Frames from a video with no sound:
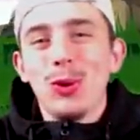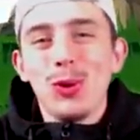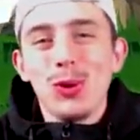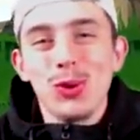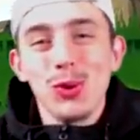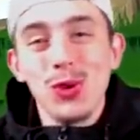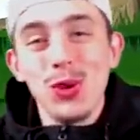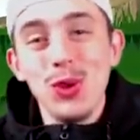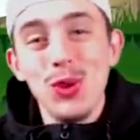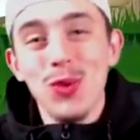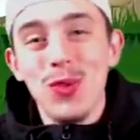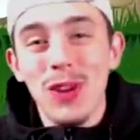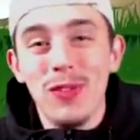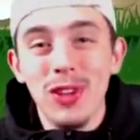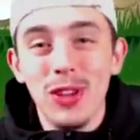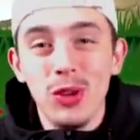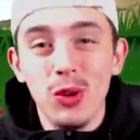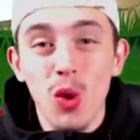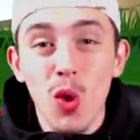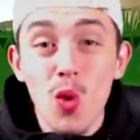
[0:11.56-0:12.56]
donc aujourd'hui une nouvelle
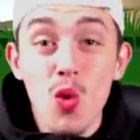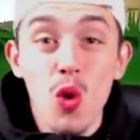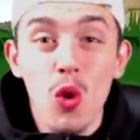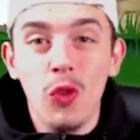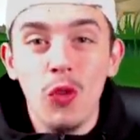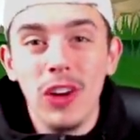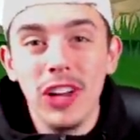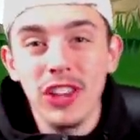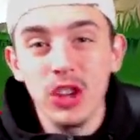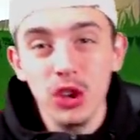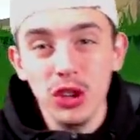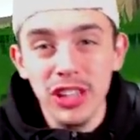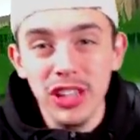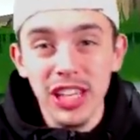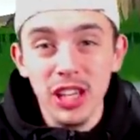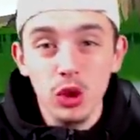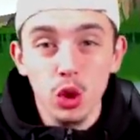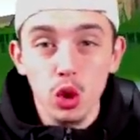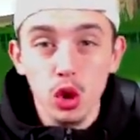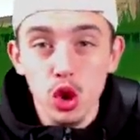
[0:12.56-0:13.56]
vidéo où on va
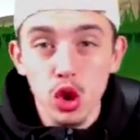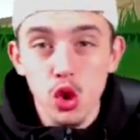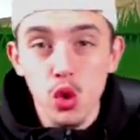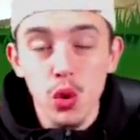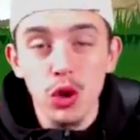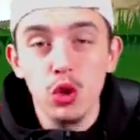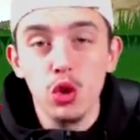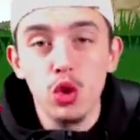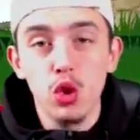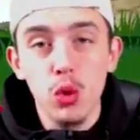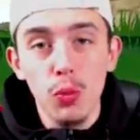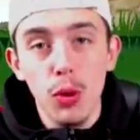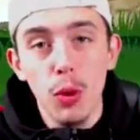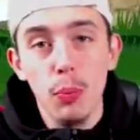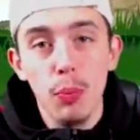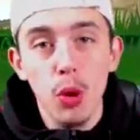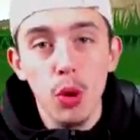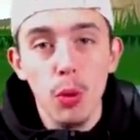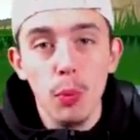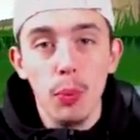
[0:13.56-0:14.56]
tenter de rejouer le
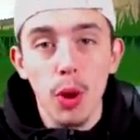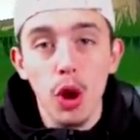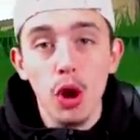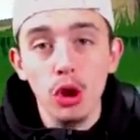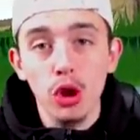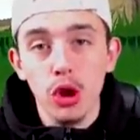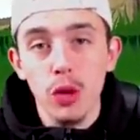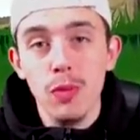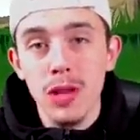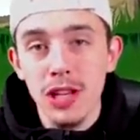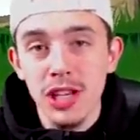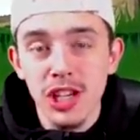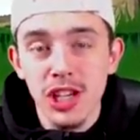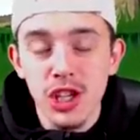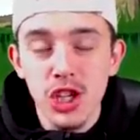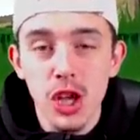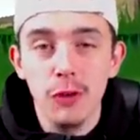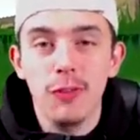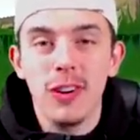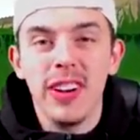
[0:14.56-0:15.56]
double pompe en
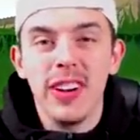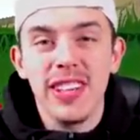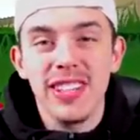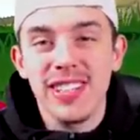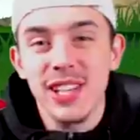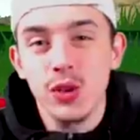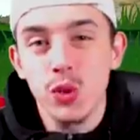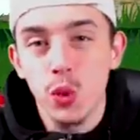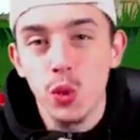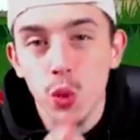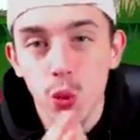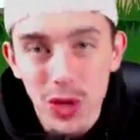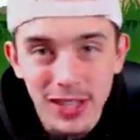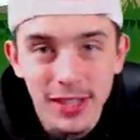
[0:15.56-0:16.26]
2019 à la saison